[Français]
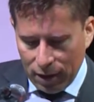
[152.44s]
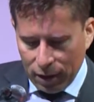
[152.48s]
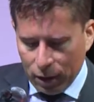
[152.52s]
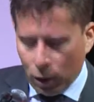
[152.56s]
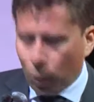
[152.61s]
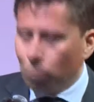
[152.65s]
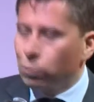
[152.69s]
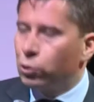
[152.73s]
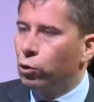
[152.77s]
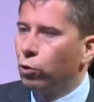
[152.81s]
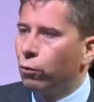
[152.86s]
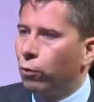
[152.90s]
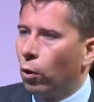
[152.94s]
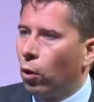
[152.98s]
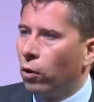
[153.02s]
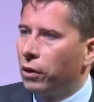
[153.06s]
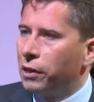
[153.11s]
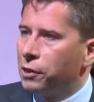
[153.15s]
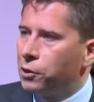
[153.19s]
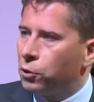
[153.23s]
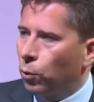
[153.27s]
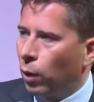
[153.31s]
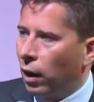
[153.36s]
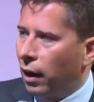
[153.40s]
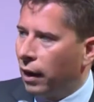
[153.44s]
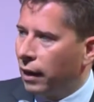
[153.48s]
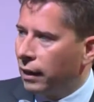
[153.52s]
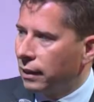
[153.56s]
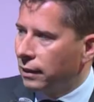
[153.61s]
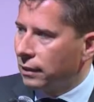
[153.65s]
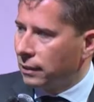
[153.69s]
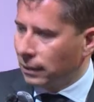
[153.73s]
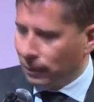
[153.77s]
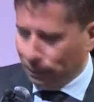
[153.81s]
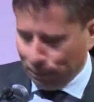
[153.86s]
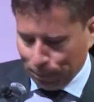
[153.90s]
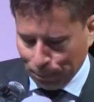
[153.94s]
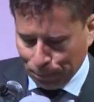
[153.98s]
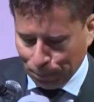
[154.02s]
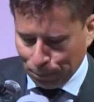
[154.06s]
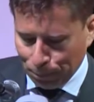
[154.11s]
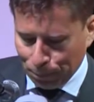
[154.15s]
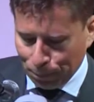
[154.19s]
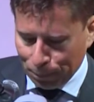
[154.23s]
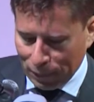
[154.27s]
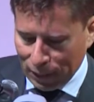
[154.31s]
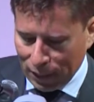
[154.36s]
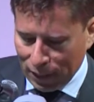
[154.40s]
Comme suivant l'histoire,
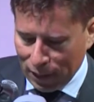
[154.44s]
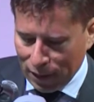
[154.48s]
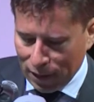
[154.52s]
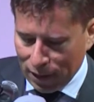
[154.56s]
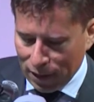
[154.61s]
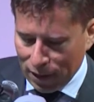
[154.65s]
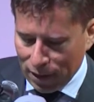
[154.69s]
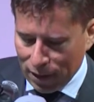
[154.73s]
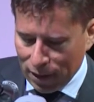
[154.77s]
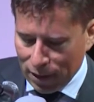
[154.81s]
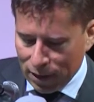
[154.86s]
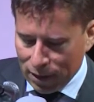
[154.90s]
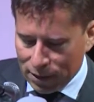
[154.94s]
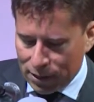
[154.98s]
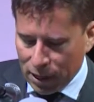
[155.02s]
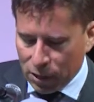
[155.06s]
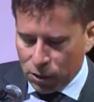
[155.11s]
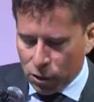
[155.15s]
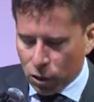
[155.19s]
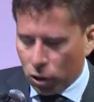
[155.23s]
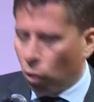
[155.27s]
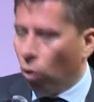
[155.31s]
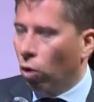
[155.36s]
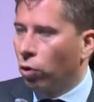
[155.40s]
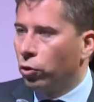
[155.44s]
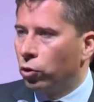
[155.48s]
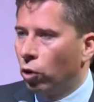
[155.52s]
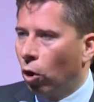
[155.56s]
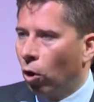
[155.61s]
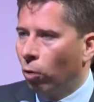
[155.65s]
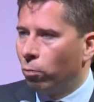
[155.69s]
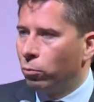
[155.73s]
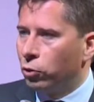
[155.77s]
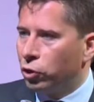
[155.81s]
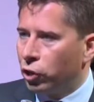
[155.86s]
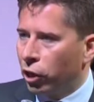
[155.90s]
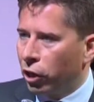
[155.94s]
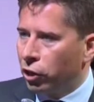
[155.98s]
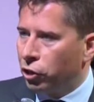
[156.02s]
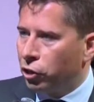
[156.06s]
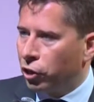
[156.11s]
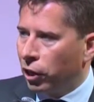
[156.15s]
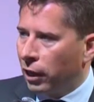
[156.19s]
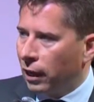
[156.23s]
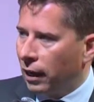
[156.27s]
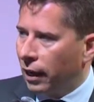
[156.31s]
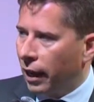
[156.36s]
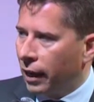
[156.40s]
ces deux grands hommes,
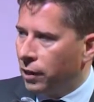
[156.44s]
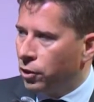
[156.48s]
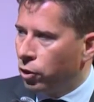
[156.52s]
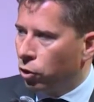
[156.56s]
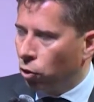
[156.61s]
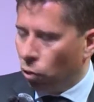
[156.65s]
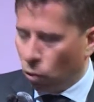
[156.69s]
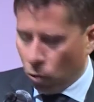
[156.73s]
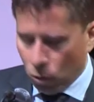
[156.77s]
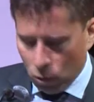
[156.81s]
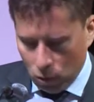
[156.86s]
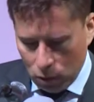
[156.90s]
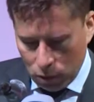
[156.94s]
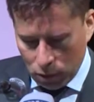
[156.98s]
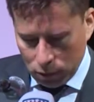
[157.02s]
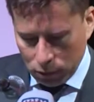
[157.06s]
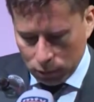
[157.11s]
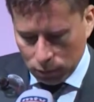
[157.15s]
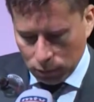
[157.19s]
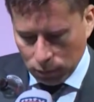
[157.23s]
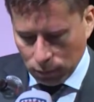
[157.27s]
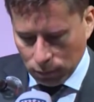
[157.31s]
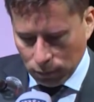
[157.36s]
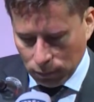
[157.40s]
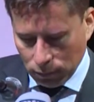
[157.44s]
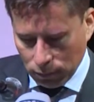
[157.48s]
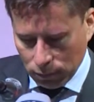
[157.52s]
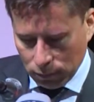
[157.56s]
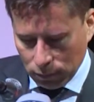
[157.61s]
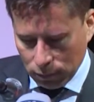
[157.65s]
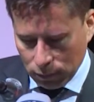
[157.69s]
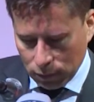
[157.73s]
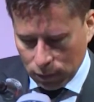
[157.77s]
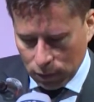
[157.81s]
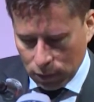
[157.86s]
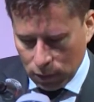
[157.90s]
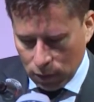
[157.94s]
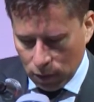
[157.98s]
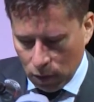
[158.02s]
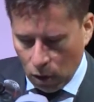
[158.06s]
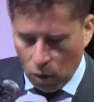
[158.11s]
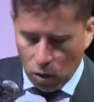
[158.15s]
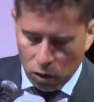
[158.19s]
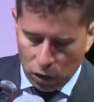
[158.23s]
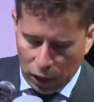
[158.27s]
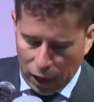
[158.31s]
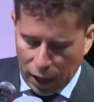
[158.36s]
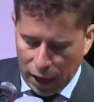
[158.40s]
Churchill et De Gaulle,
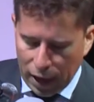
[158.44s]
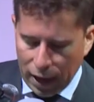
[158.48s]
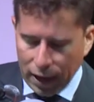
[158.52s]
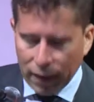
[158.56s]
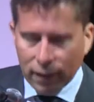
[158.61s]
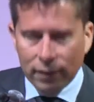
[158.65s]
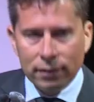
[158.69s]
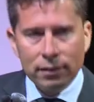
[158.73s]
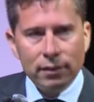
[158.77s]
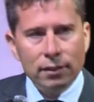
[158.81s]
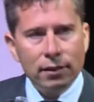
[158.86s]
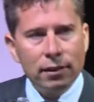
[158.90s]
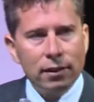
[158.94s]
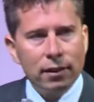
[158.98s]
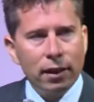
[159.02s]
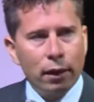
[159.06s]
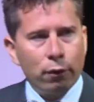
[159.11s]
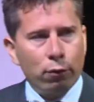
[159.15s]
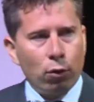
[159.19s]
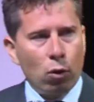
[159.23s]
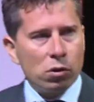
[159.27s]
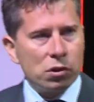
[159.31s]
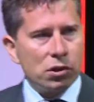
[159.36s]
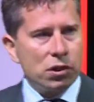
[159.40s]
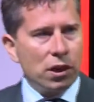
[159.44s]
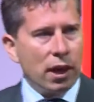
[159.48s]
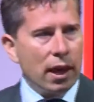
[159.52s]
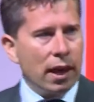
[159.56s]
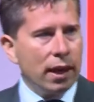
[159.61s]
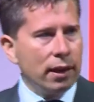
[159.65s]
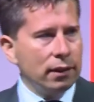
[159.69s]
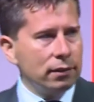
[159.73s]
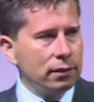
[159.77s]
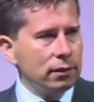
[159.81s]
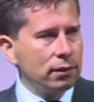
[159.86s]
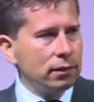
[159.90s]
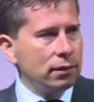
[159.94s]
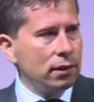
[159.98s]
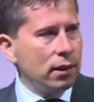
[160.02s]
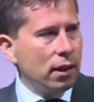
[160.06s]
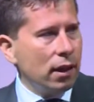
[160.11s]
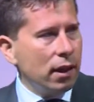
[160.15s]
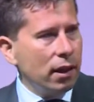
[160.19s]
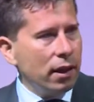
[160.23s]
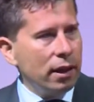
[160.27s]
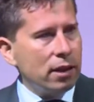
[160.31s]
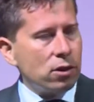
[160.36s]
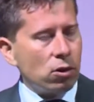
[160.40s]
anglais et français,
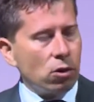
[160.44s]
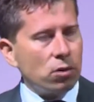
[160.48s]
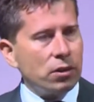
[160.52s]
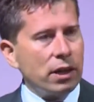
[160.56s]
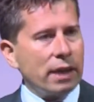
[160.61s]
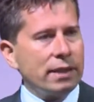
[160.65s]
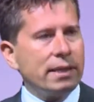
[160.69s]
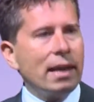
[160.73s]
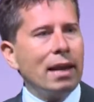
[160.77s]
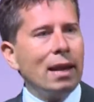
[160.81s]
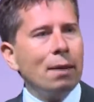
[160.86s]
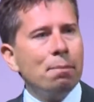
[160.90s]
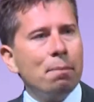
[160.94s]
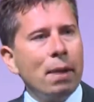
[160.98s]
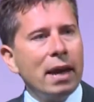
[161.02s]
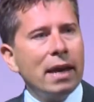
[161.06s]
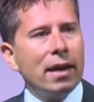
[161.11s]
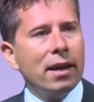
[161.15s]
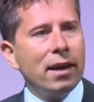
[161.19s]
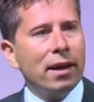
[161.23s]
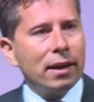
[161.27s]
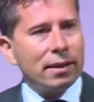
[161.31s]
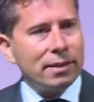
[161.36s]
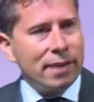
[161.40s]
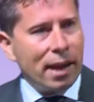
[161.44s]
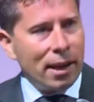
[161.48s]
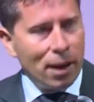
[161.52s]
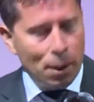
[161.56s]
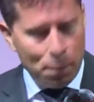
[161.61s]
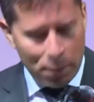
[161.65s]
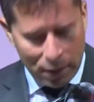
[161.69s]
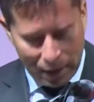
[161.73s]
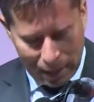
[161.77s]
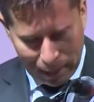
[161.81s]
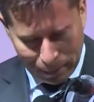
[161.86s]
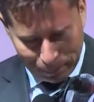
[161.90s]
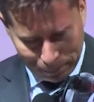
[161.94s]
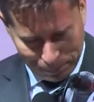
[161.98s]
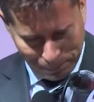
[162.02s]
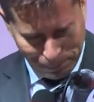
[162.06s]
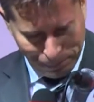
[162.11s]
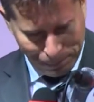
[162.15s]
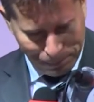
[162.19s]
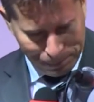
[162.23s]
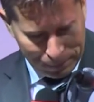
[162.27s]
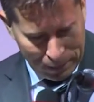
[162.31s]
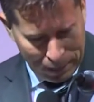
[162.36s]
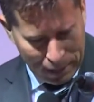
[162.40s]
ils ont été les meilleurs d'ennemis
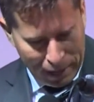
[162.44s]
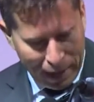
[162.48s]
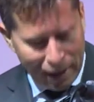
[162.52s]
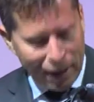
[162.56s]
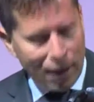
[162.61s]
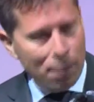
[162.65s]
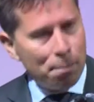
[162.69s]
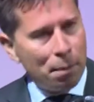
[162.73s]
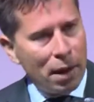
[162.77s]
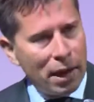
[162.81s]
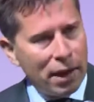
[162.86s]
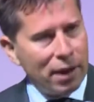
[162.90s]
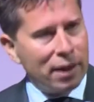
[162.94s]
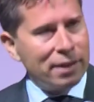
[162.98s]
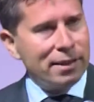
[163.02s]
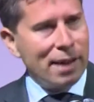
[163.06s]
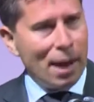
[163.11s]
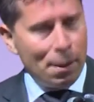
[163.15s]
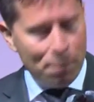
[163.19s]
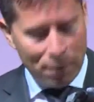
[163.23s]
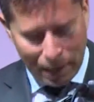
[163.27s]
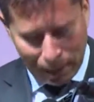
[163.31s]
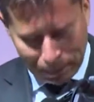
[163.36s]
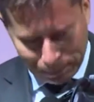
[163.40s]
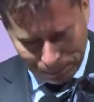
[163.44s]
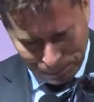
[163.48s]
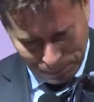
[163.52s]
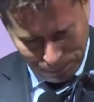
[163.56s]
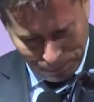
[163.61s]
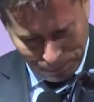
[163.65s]
et les meilleurs d'amis.